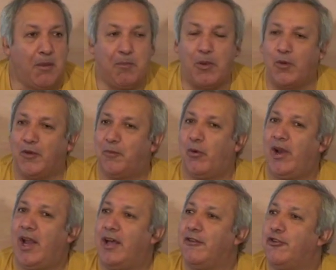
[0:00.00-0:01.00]
pero es por
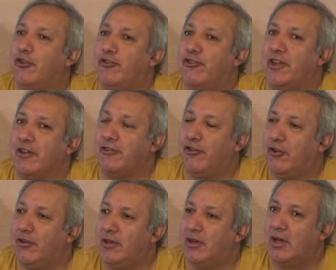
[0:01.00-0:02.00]
la
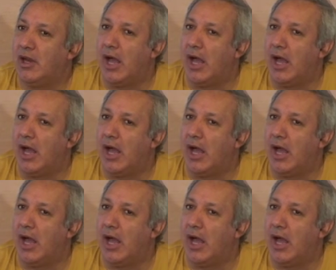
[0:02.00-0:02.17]
asociación